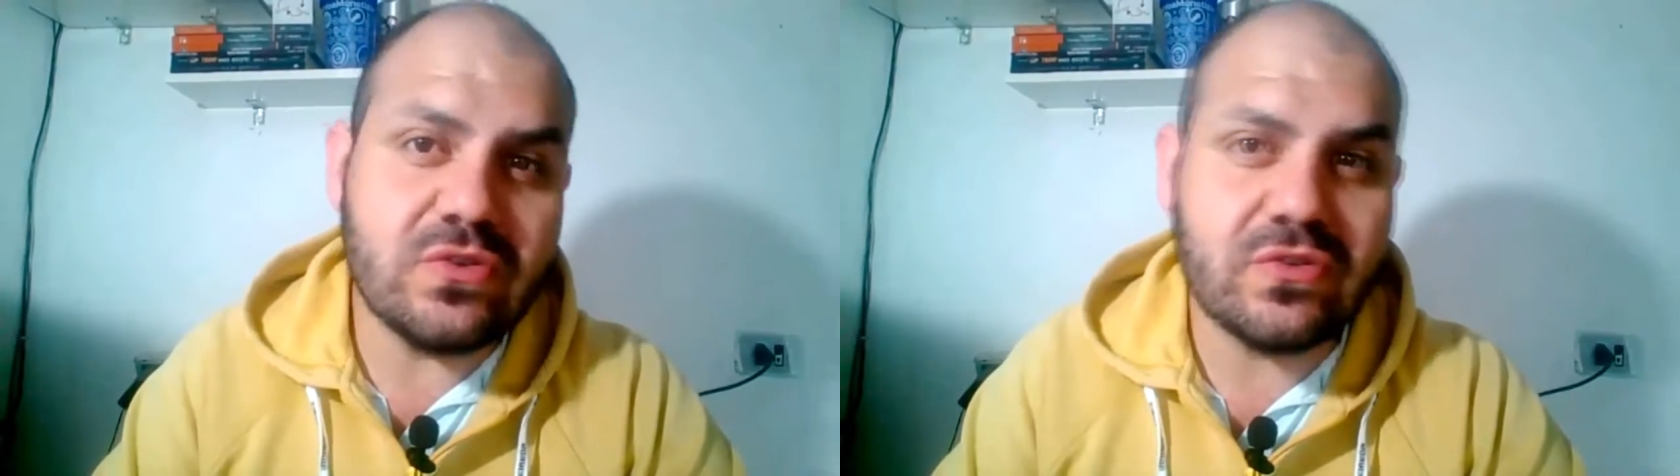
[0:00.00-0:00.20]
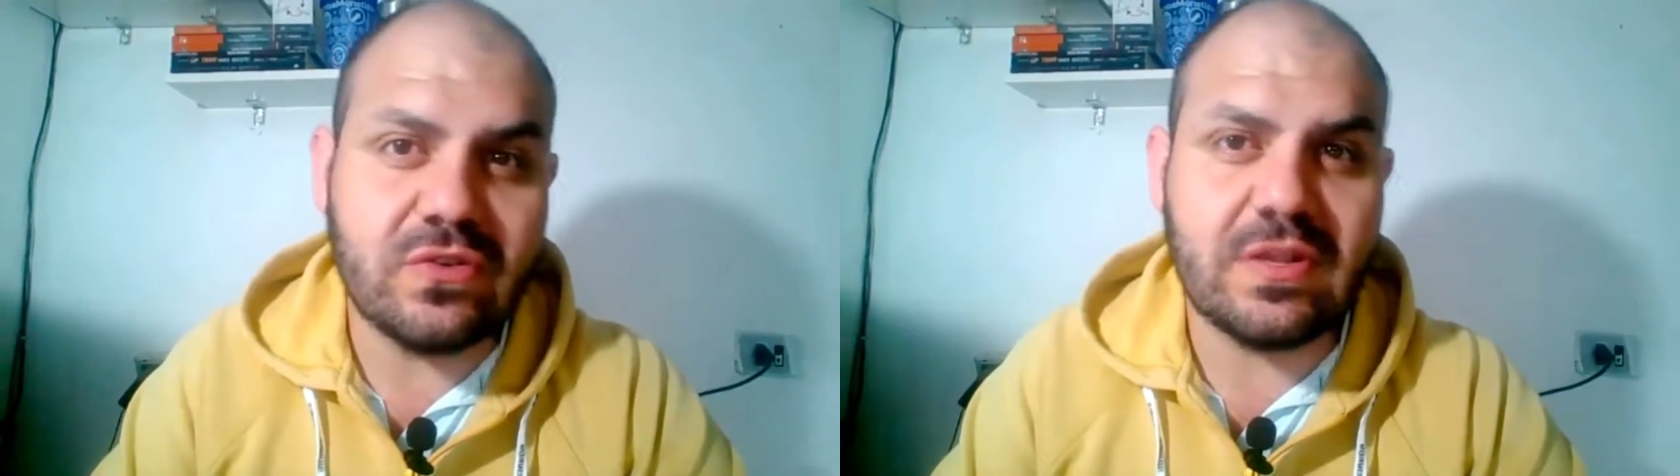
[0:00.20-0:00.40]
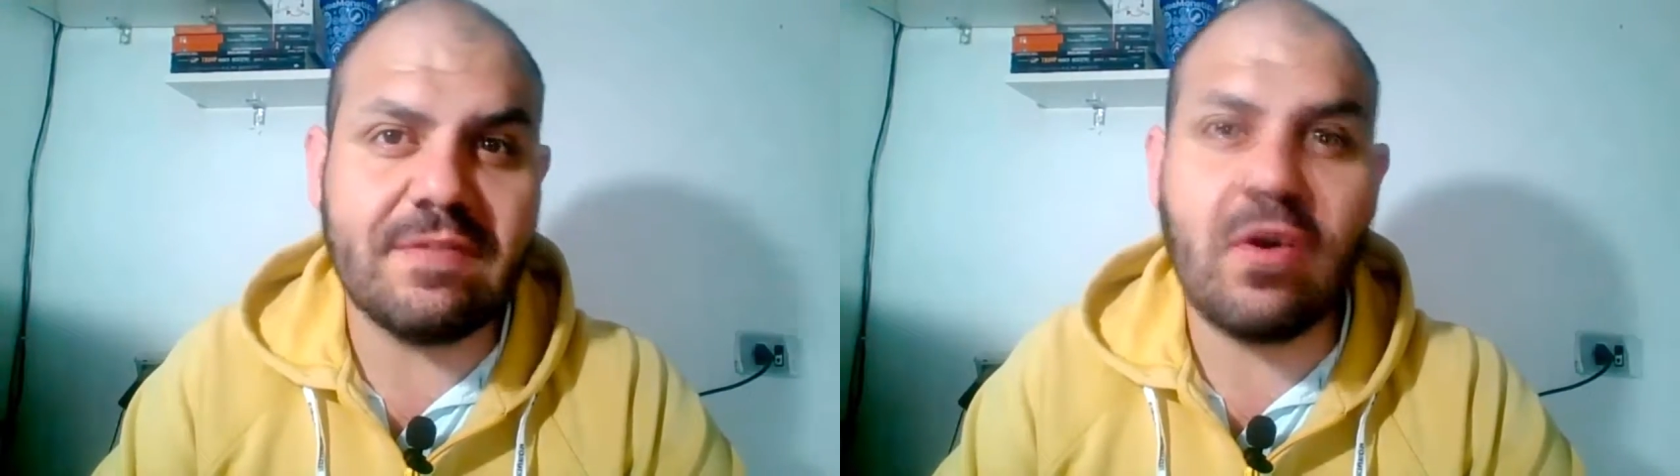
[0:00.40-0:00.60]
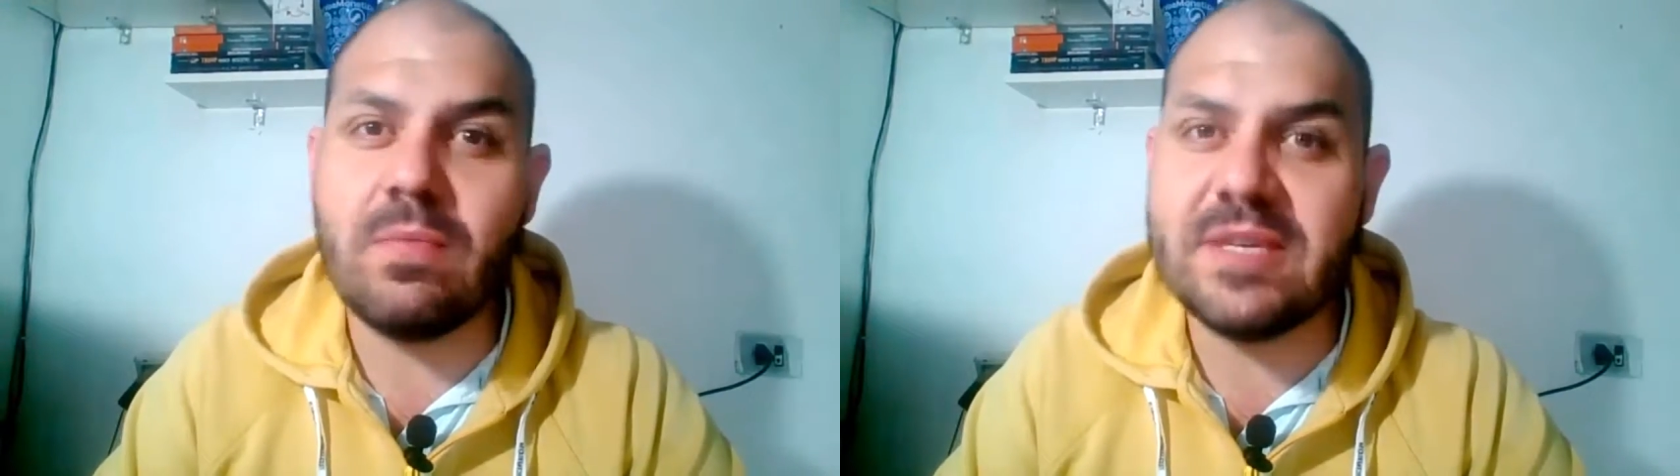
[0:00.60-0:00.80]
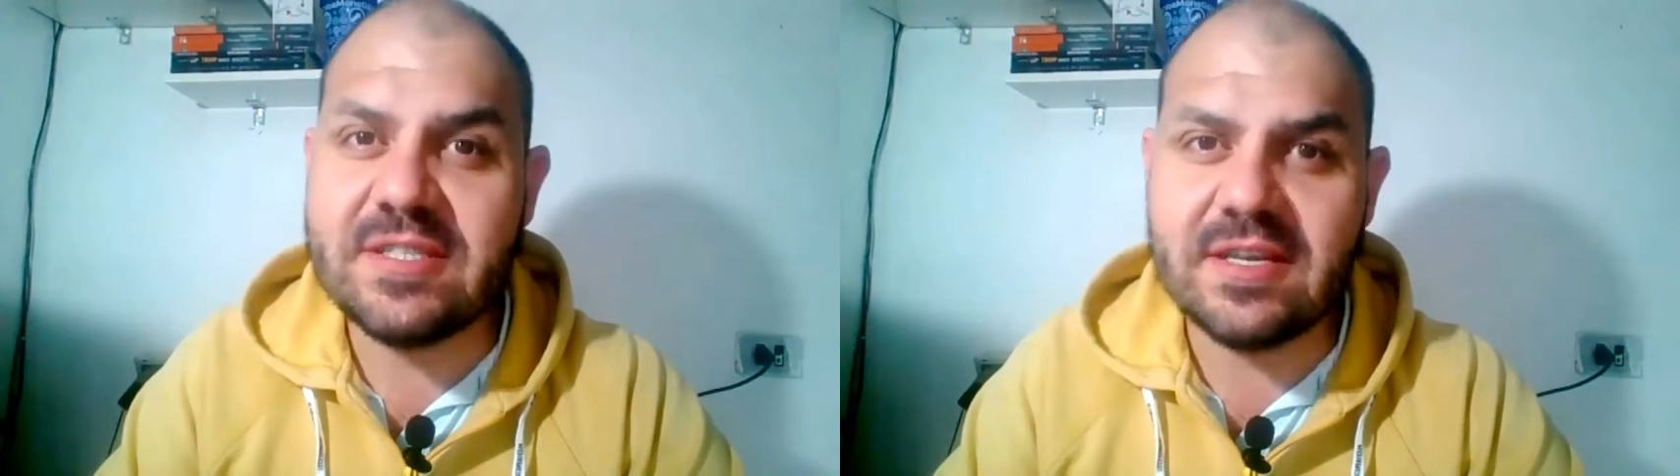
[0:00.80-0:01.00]
quando eu estava
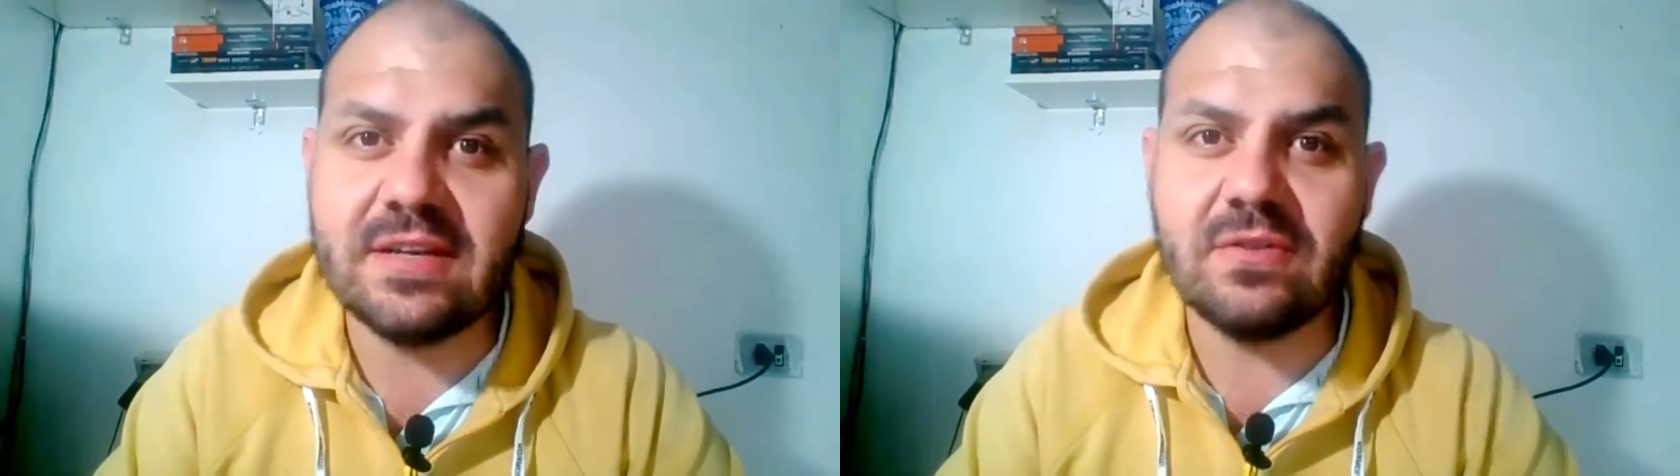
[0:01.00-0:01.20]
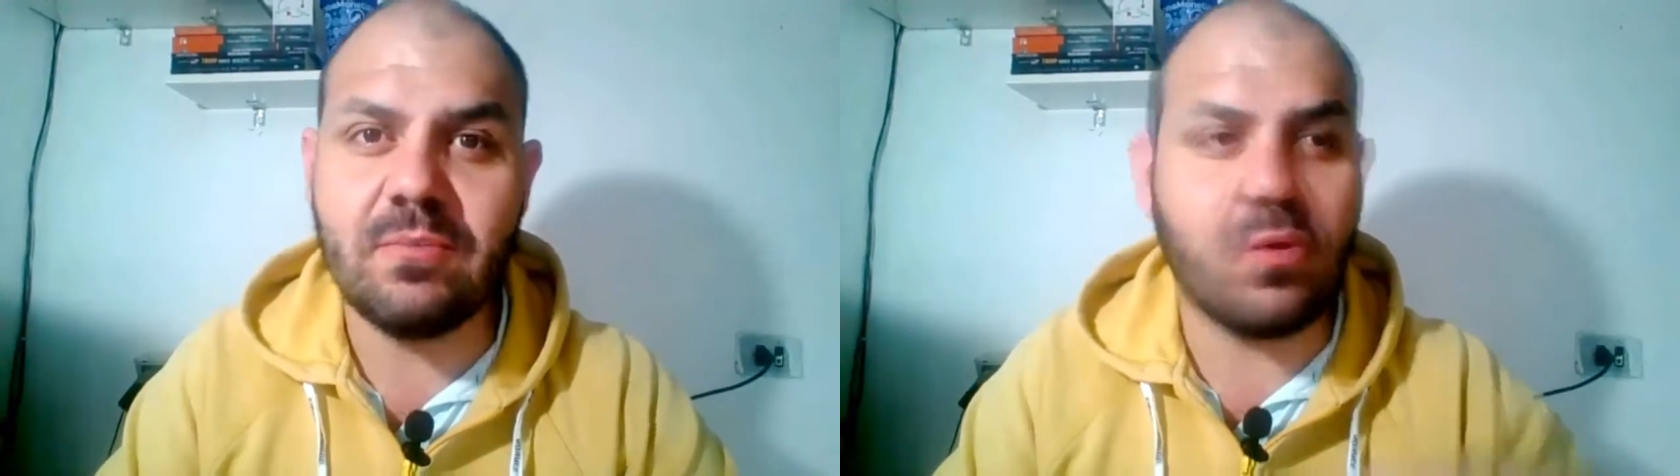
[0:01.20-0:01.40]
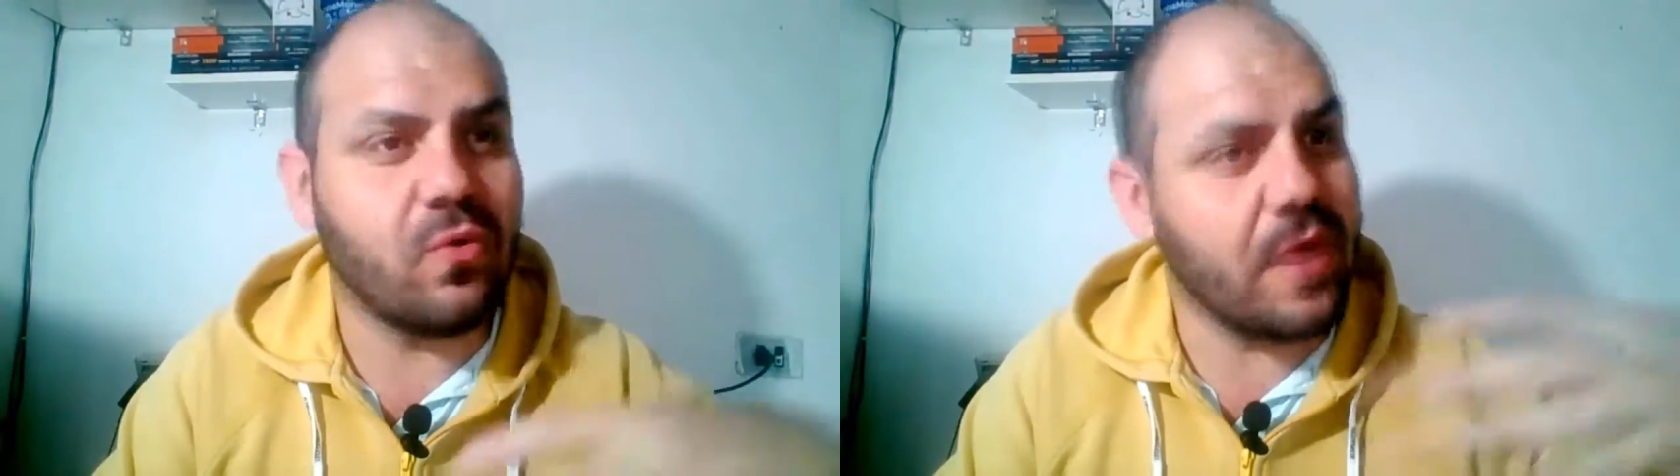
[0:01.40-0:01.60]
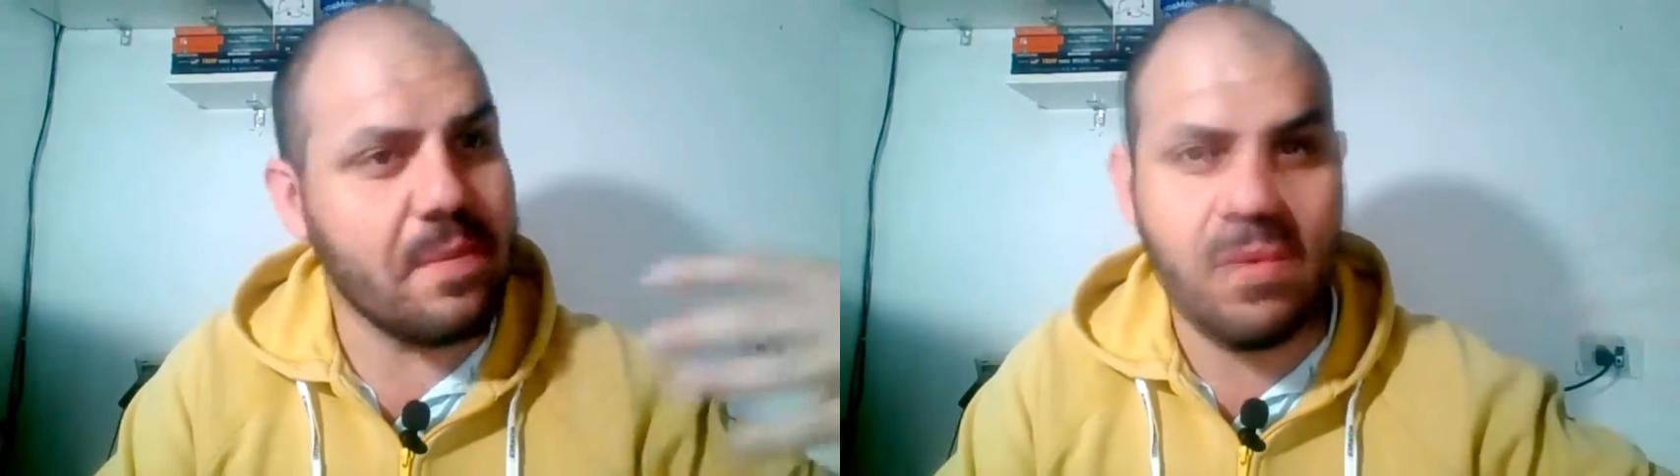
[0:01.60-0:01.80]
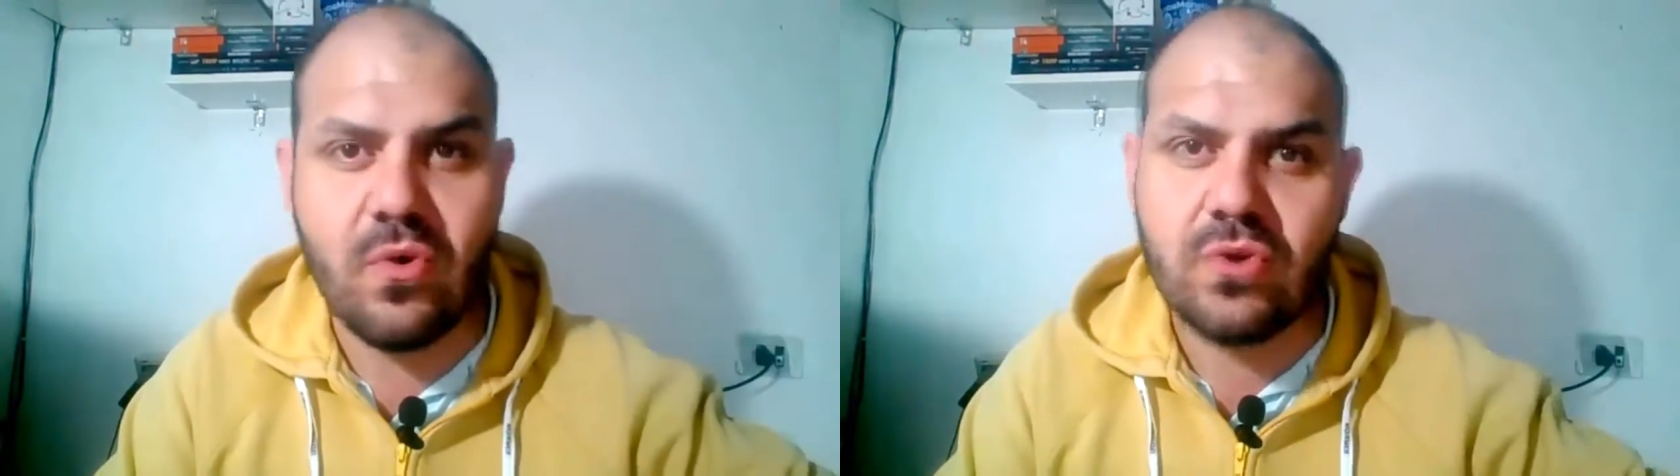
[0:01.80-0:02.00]
começando, eu procurei
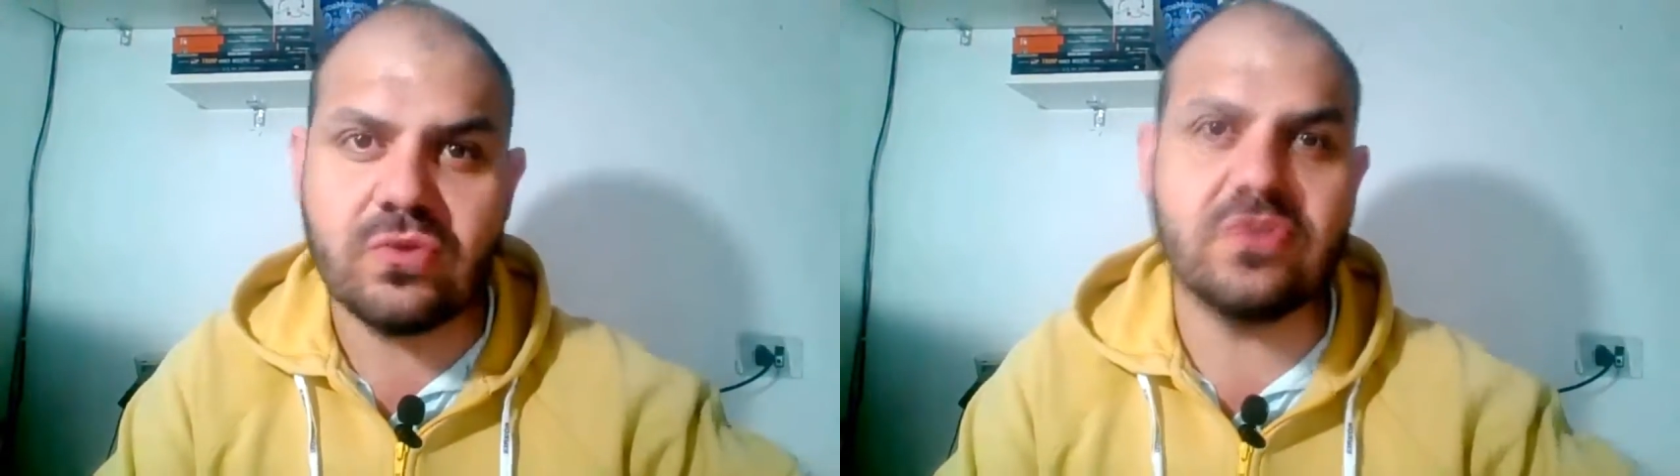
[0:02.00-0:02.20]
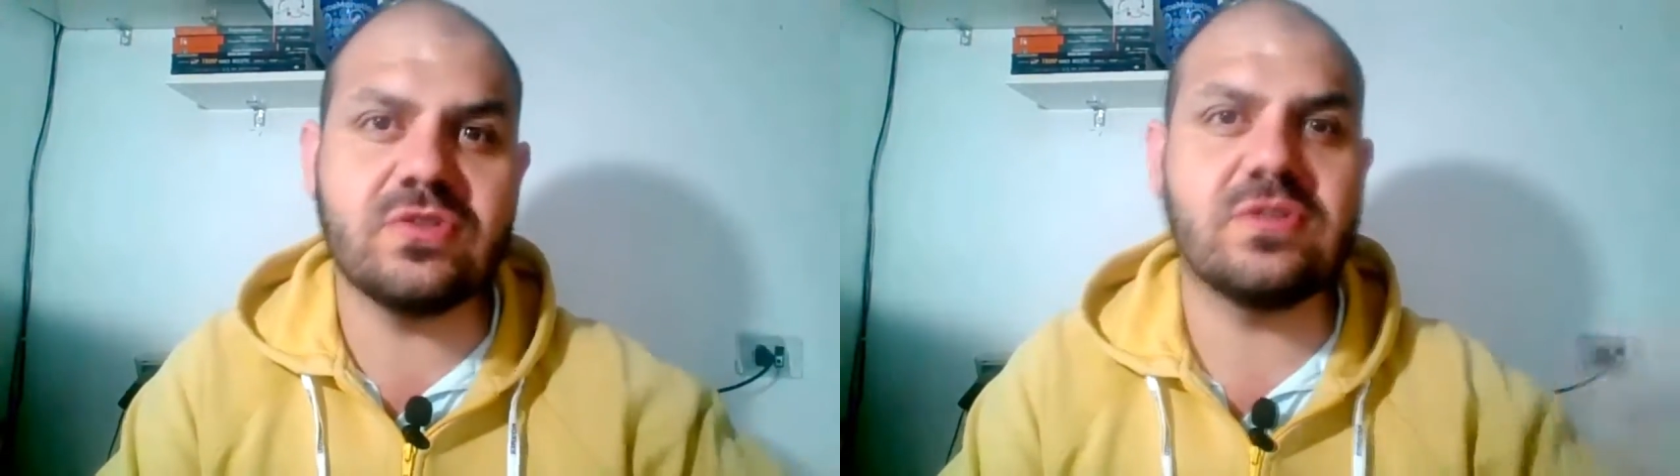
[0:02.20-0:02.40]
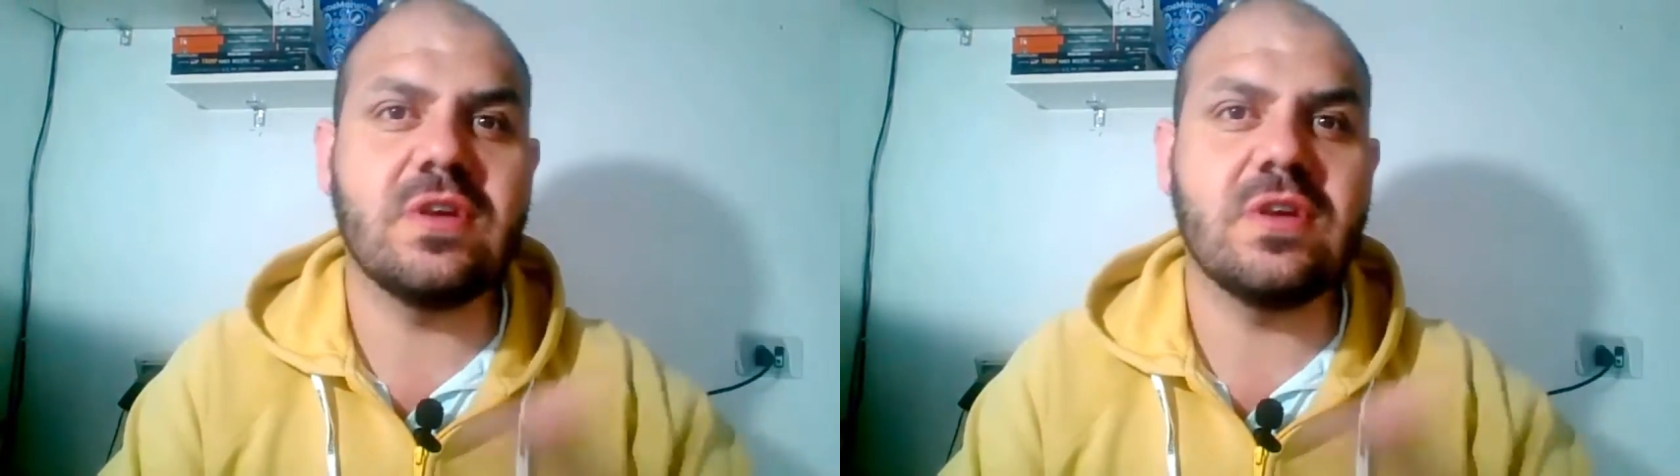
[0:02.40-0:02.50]
muitos